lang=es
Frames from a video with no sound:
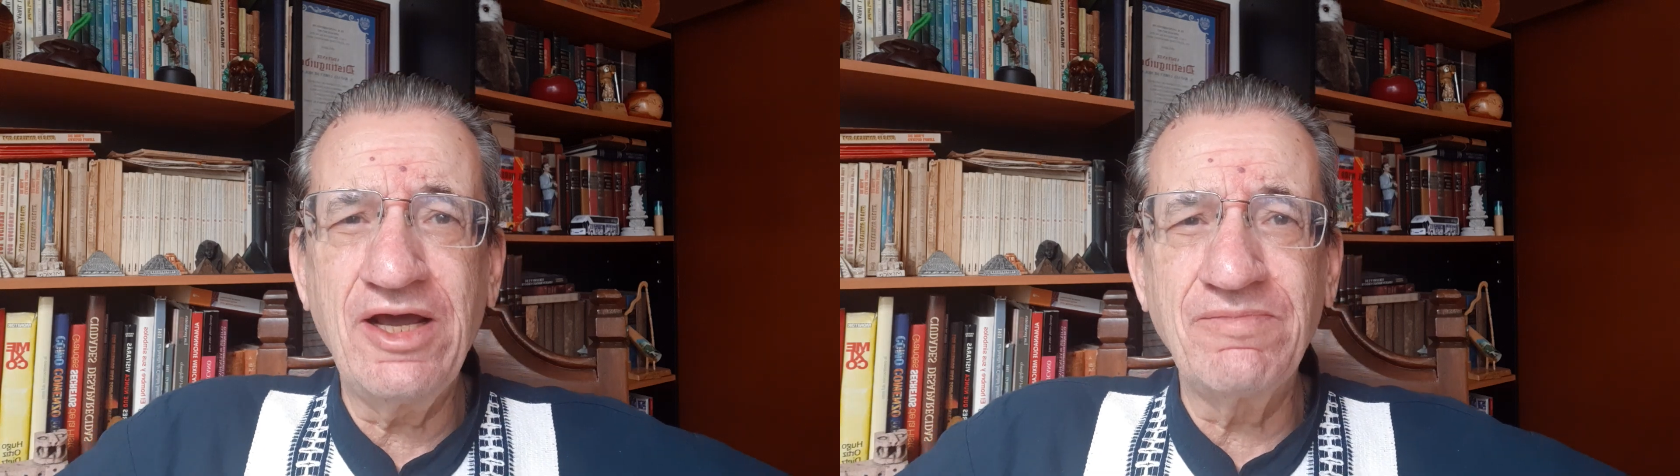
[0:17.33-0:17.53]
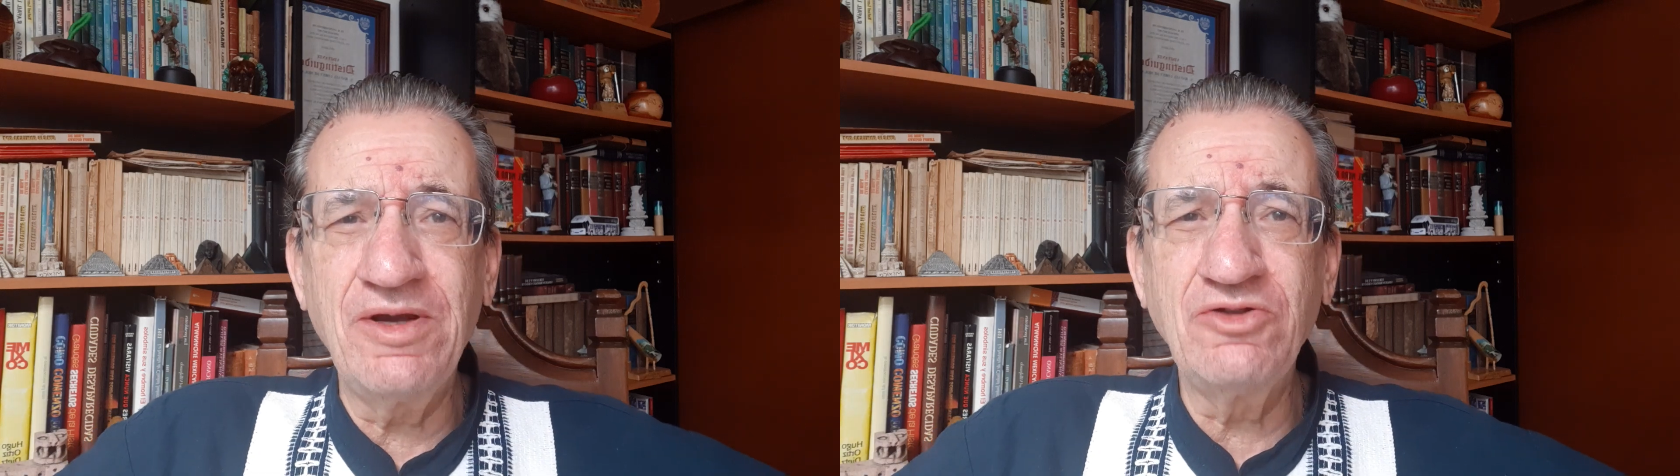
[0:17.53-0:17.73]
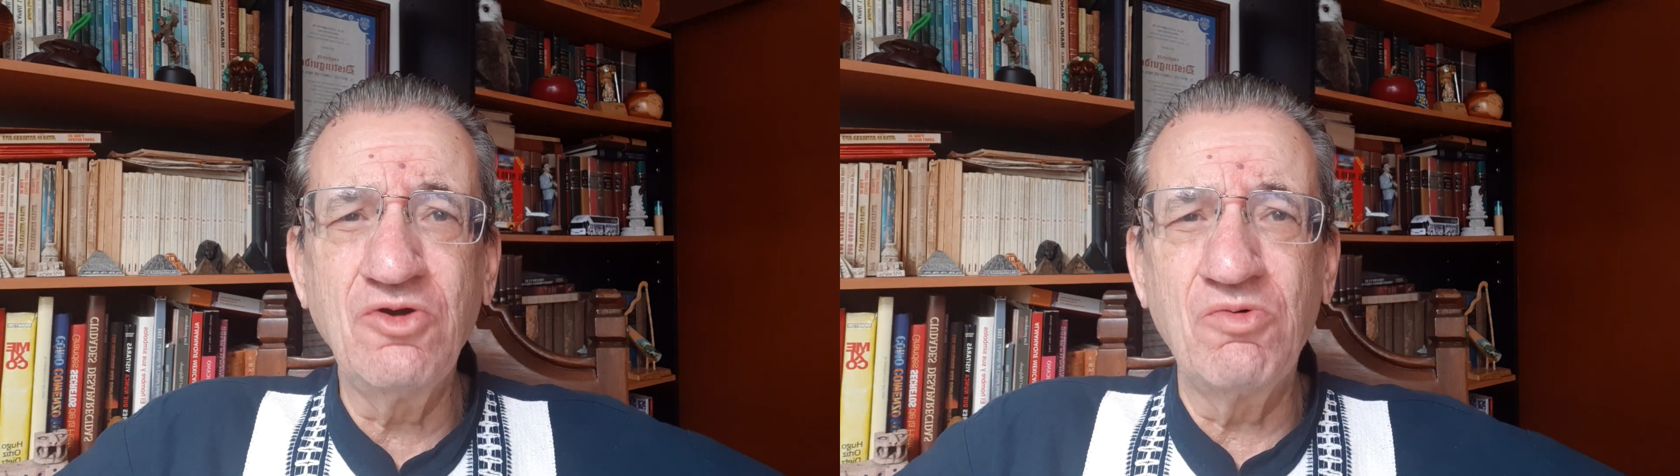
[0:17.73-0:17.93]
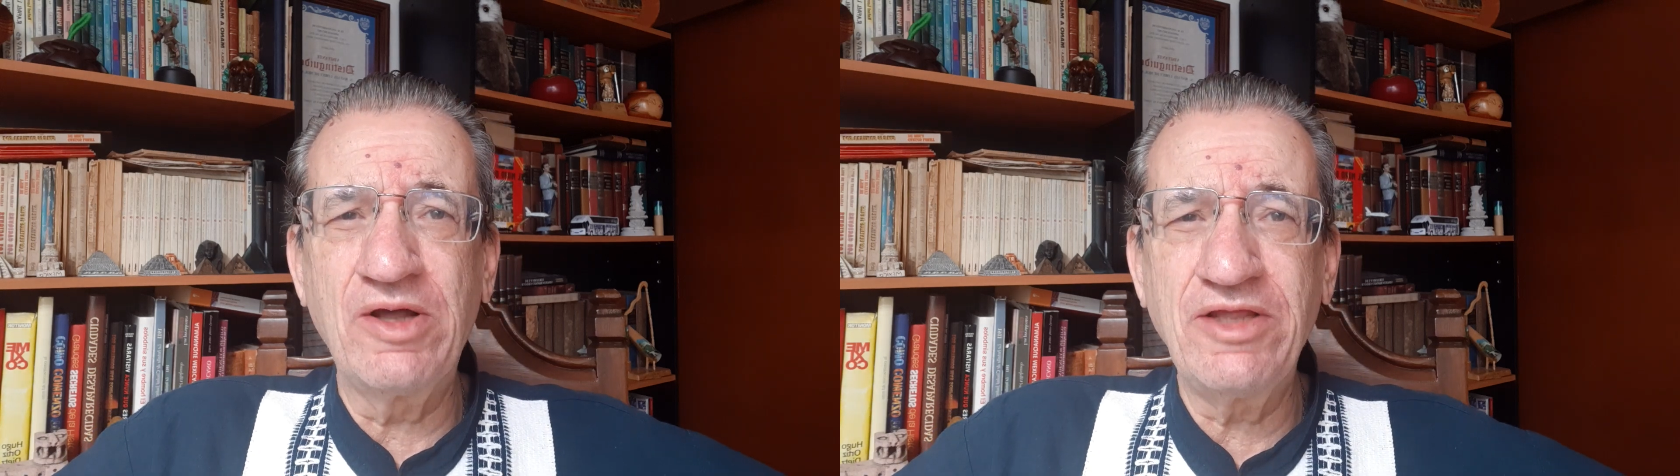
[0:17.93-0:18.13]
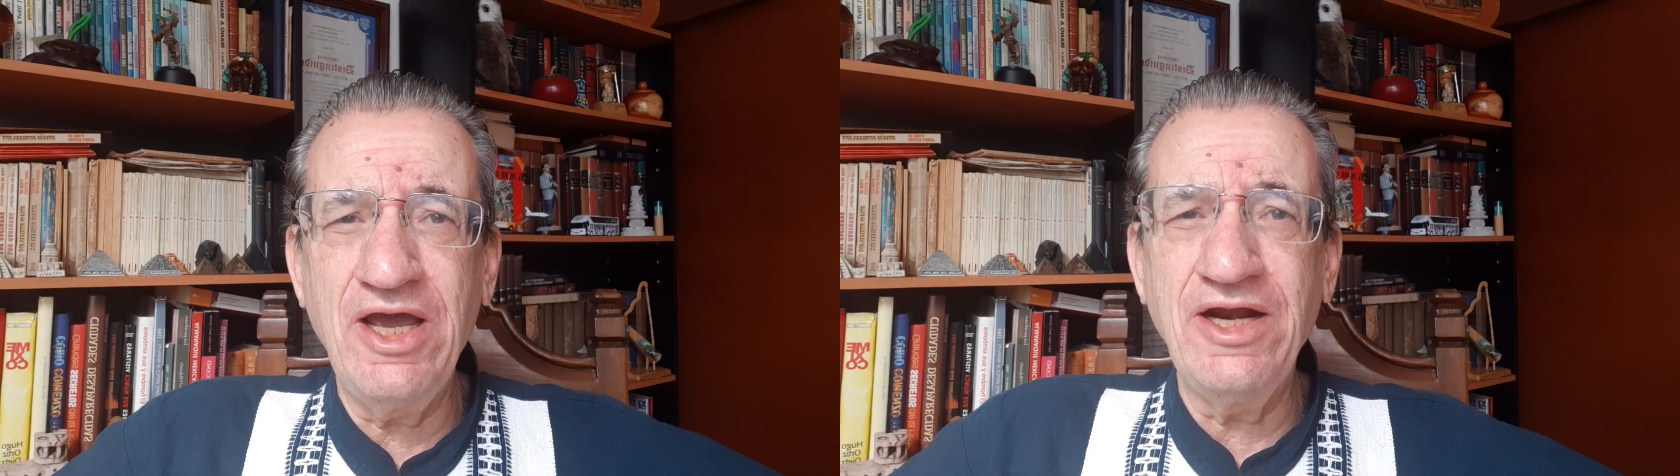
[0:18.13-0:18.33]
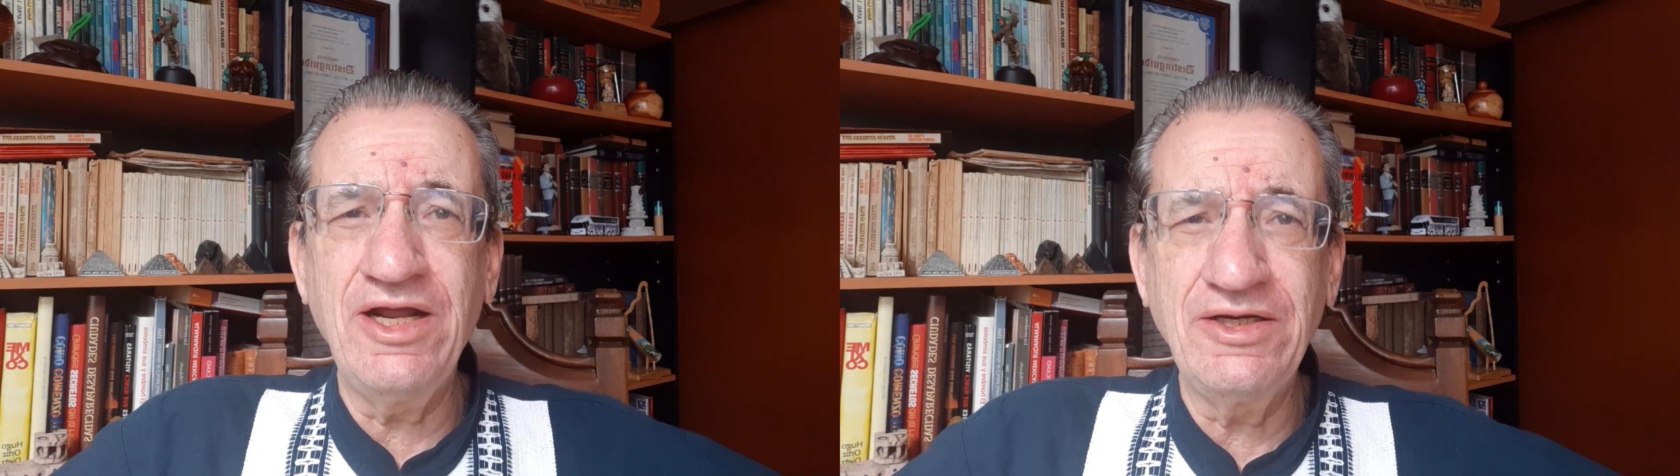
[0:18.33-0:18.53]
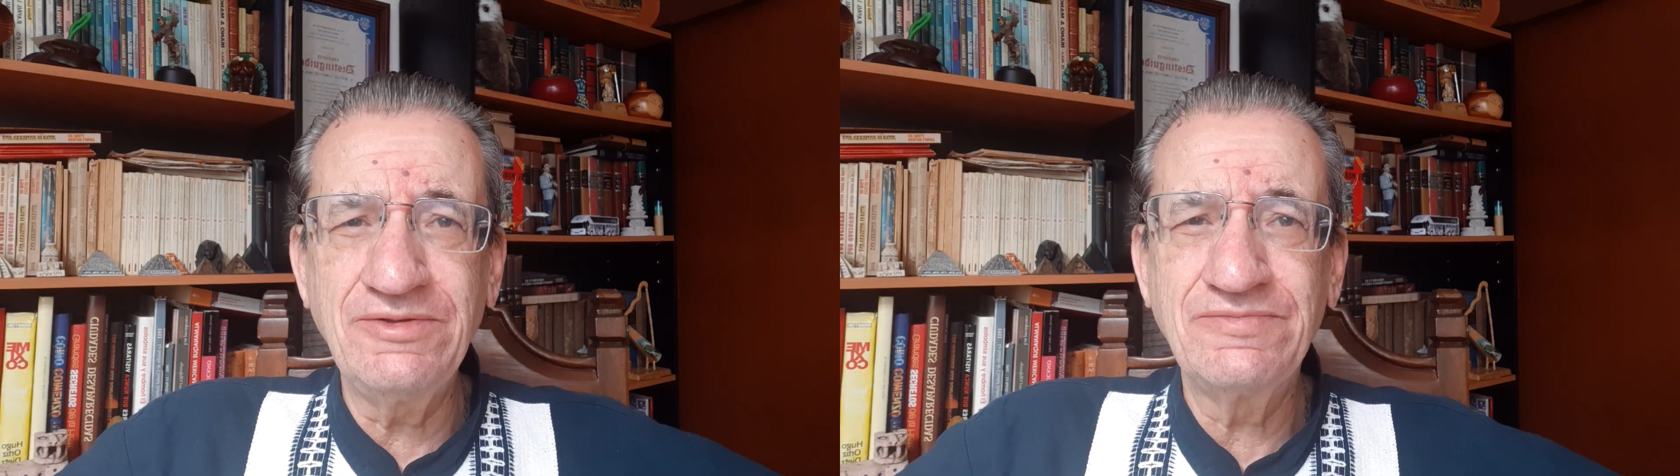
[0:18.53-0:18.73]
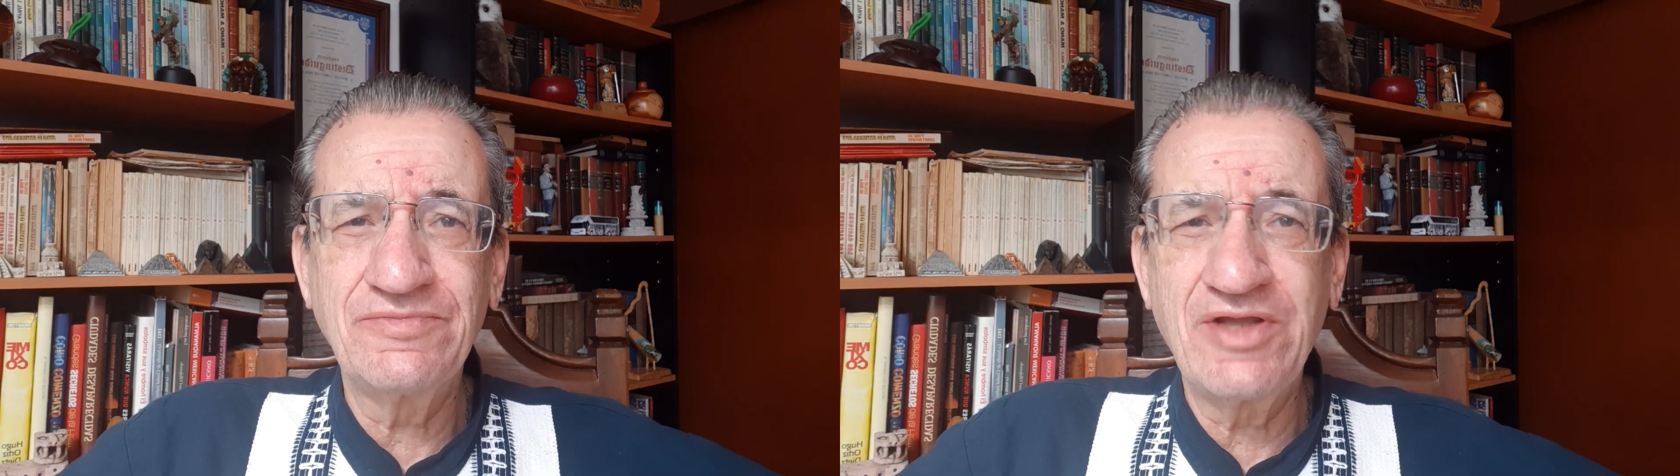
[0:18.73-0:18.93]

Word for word: Armando Guadiana,